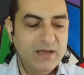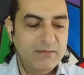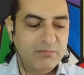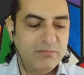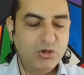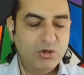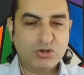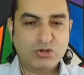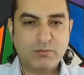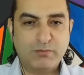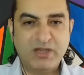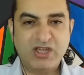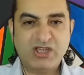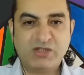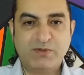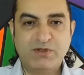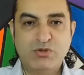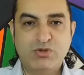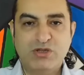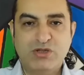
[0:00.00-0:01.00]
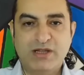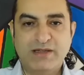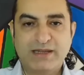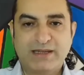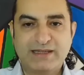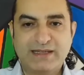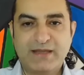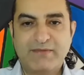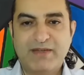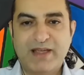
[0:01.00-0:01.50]
biliyorsun 5000'in
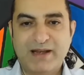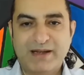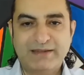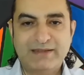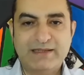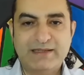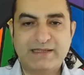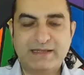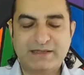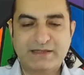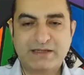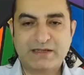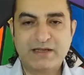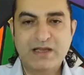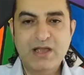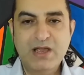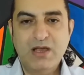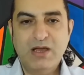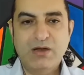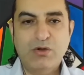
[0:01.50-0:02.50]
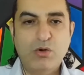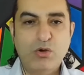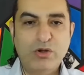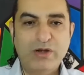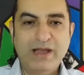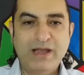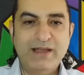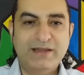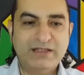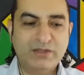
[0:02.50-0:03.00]
üzerindeki seviyelerde sık sık e, öyle